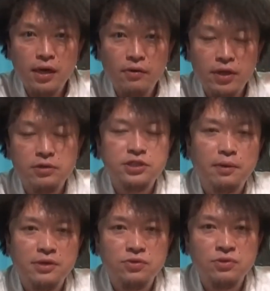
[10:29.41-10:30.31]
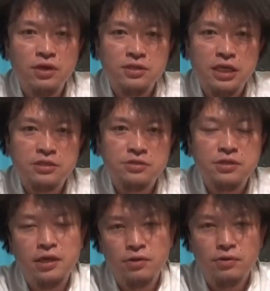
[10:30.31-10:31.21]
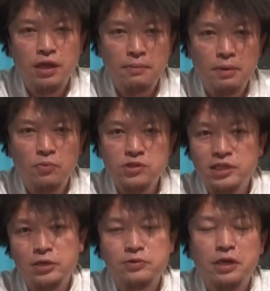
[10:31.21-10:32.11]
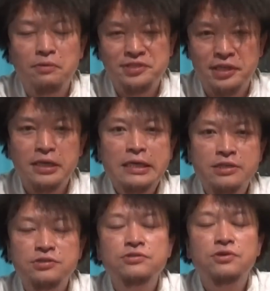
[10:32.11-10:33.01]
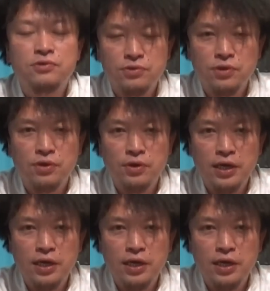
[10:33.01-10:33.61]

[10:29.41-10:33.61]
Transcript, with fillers: えー、私田町音楽祭出演のため申し訳ございません収録と、